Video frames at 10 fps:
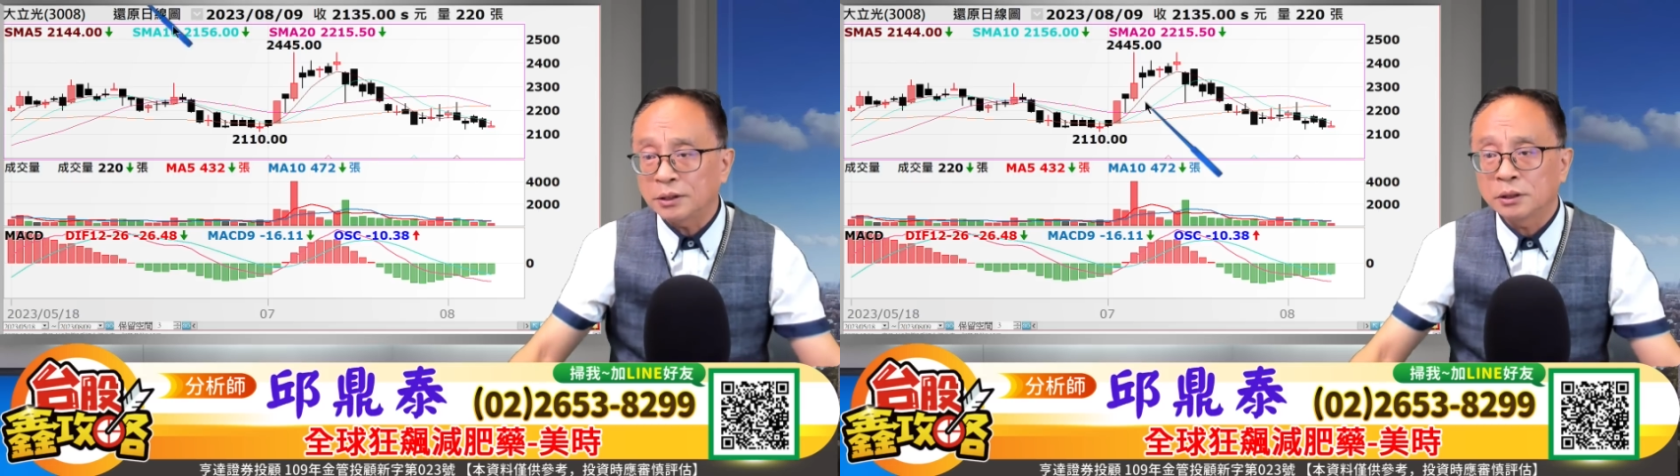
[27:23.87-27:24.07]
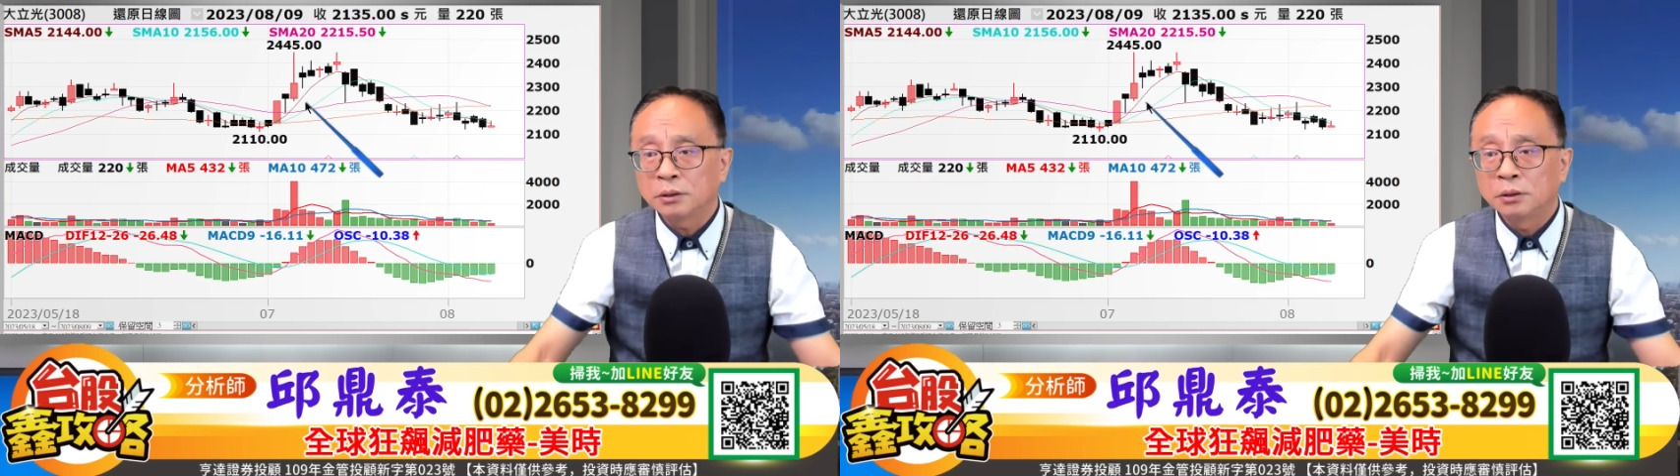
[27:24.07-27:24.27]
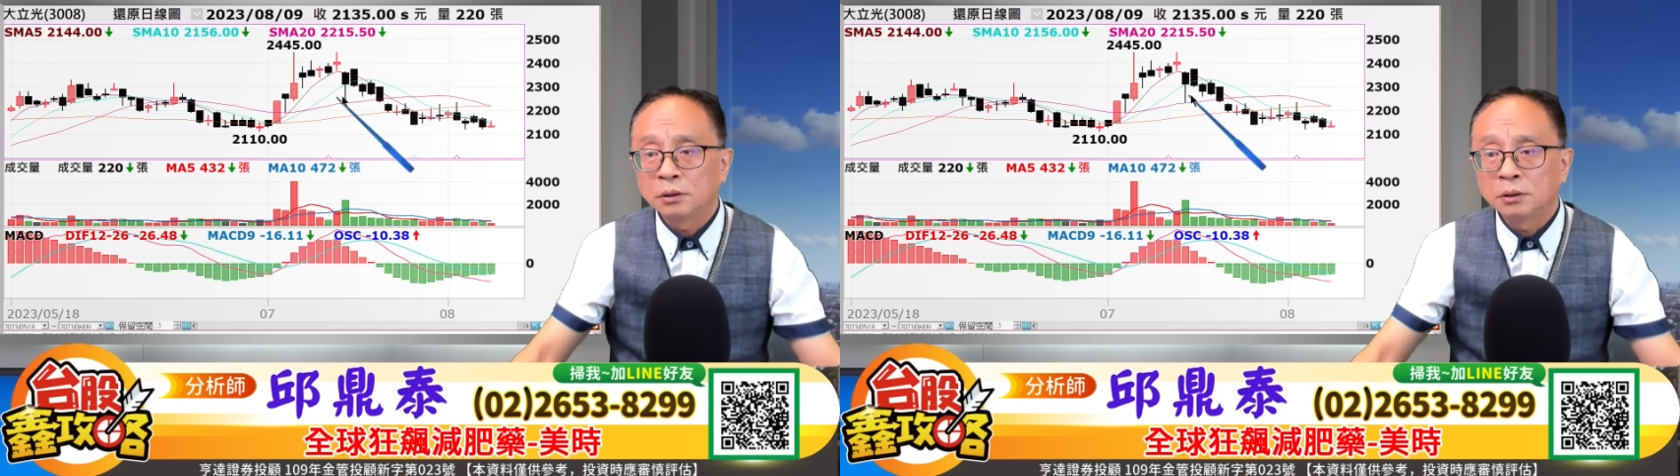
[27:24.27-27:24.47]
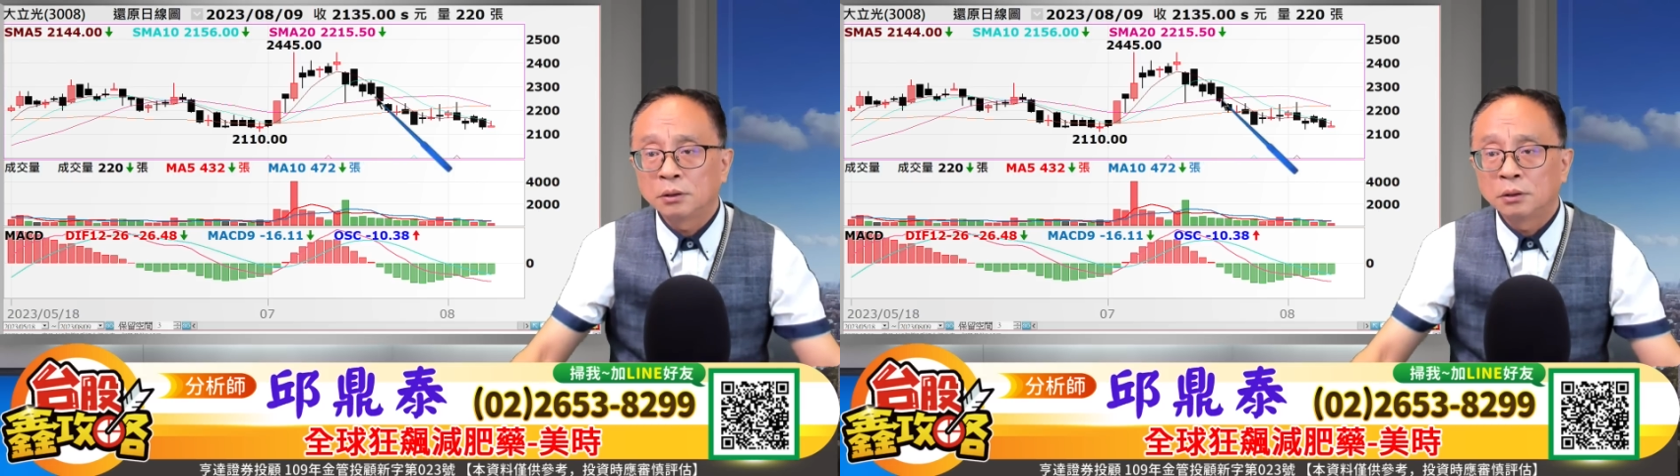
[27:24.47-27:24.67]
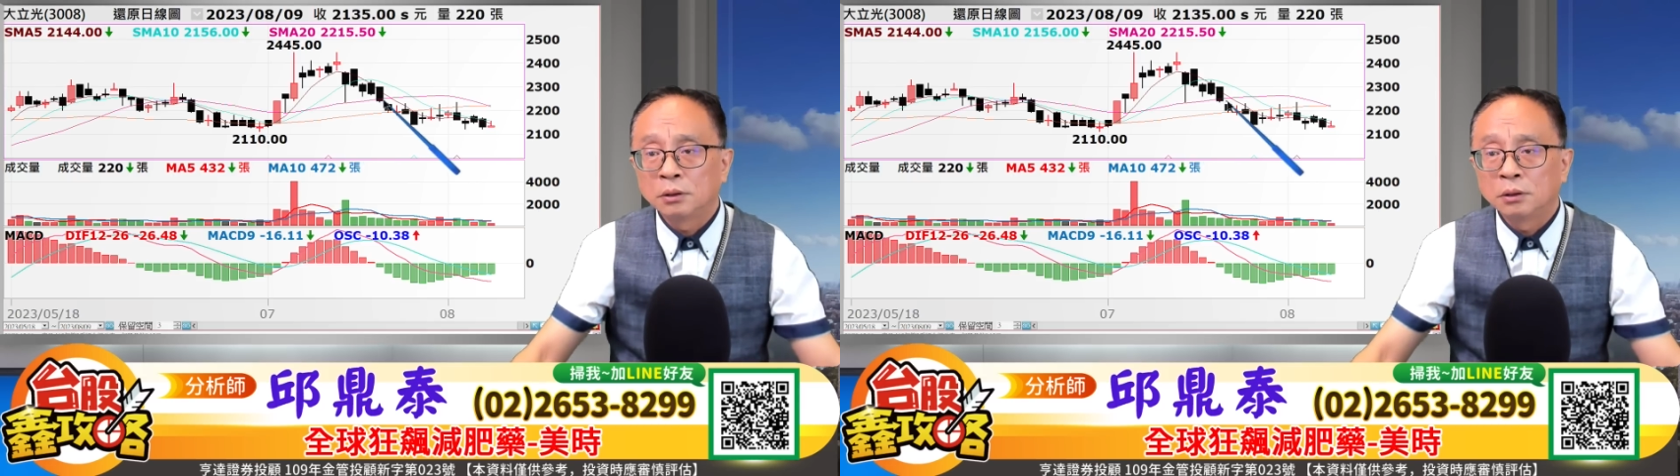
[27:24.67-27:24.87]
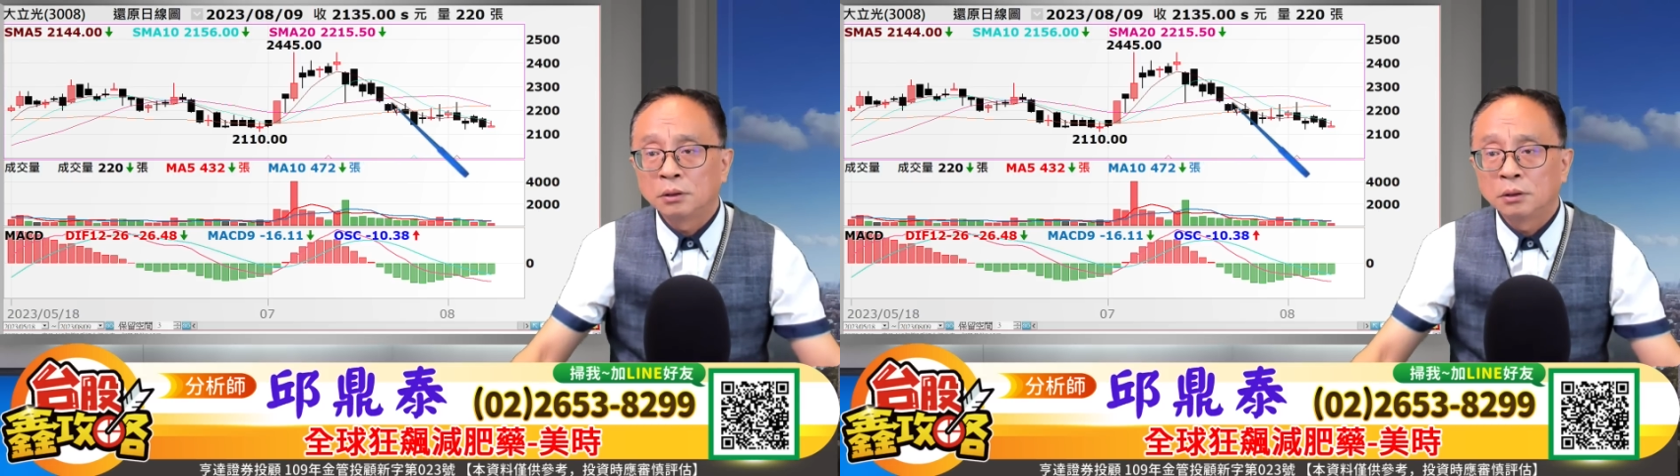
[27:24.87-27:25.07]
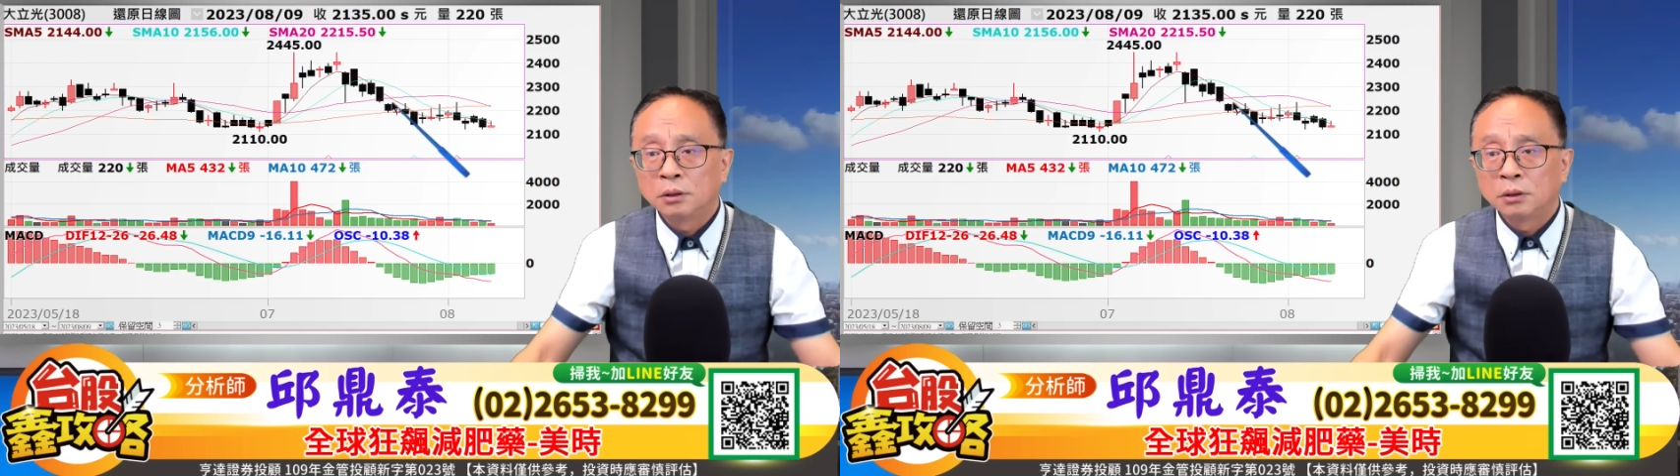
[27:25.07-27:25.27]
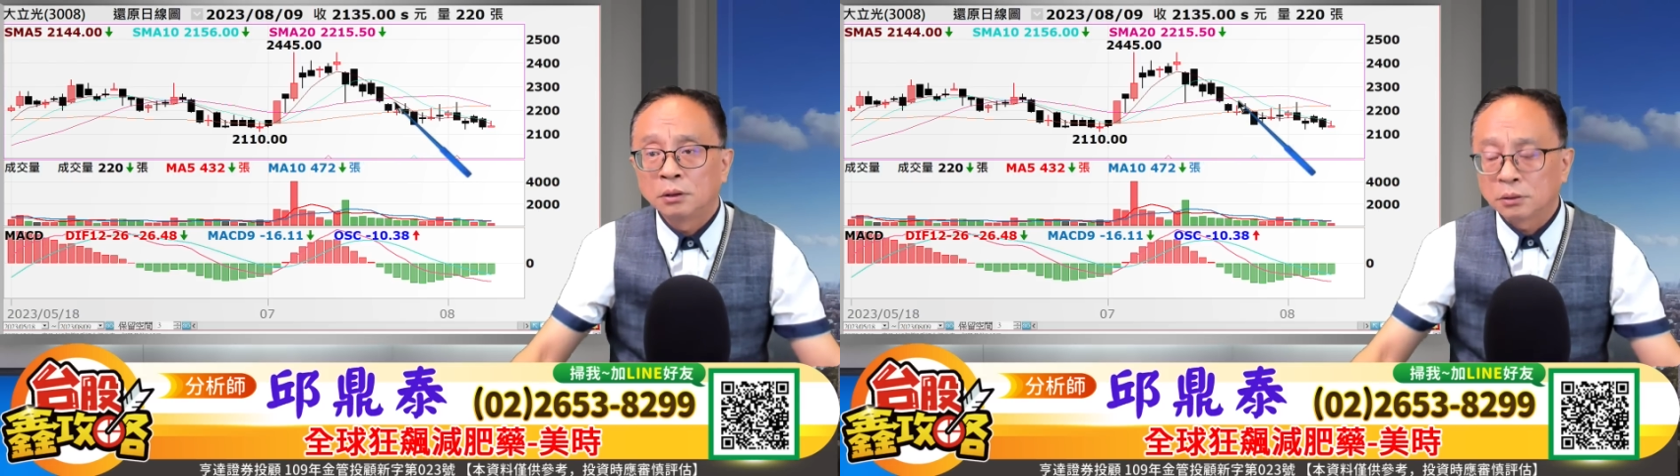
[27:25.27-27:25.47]
子？
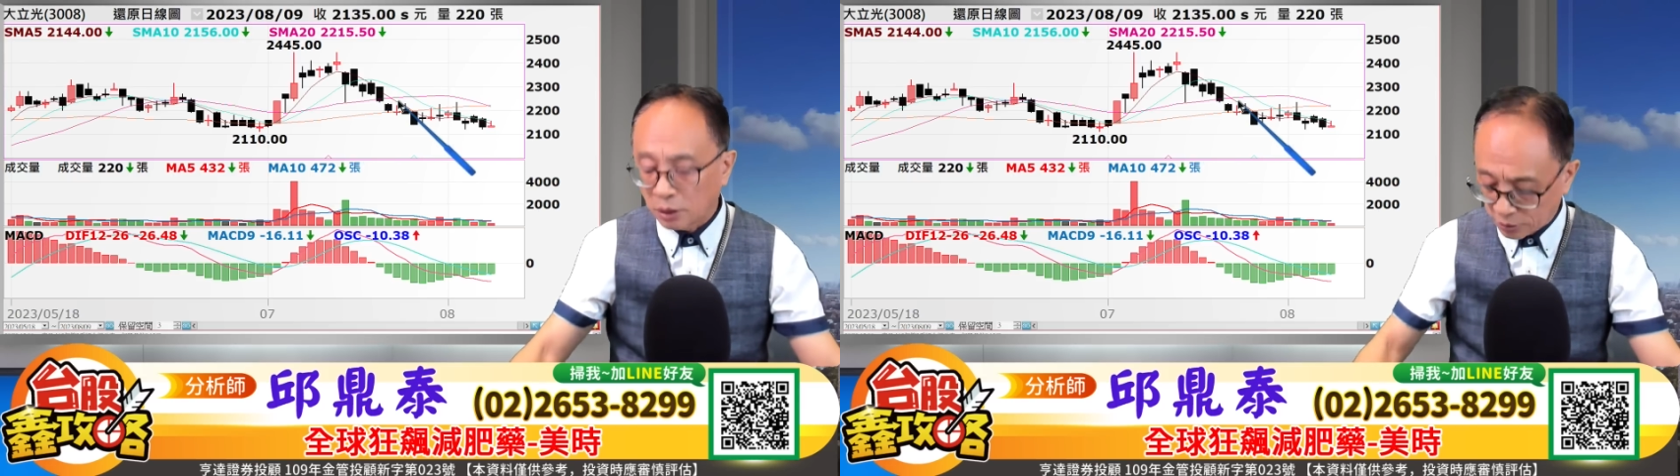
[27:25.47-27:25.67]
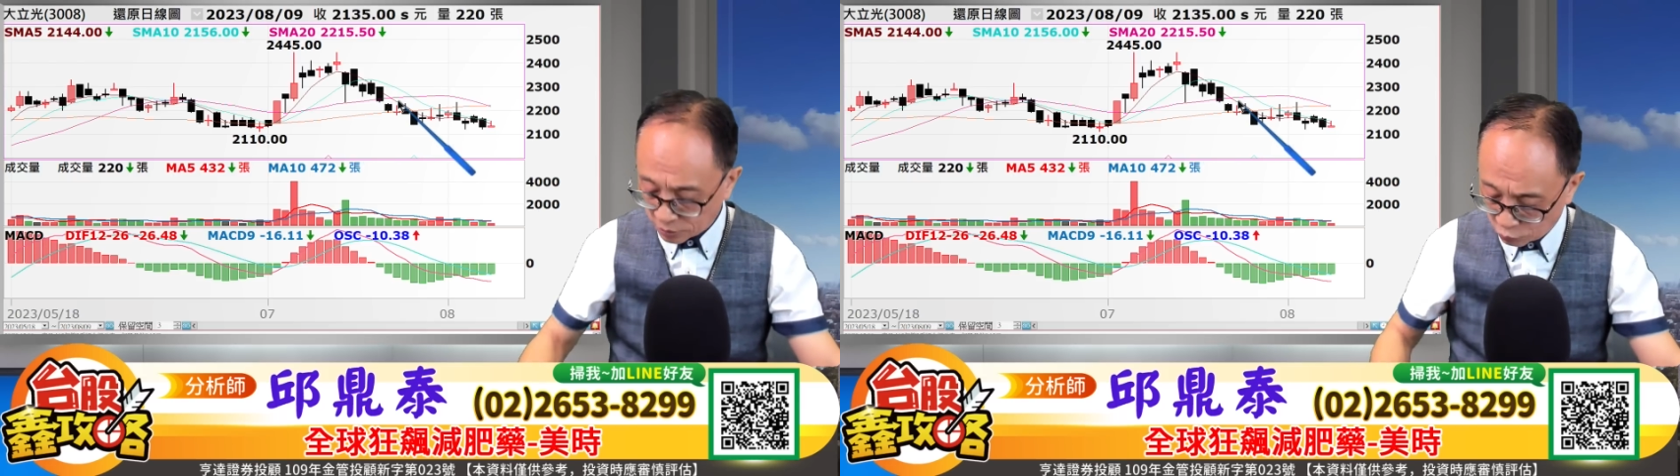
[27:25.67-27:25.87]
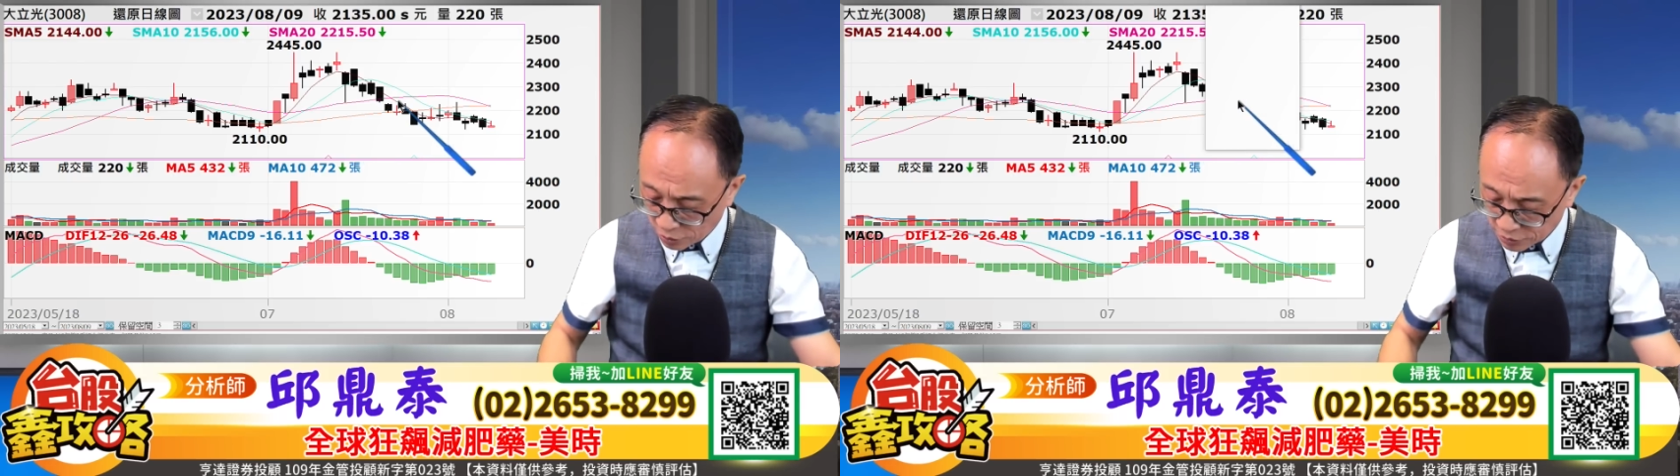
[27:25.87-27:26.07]
啊，昨天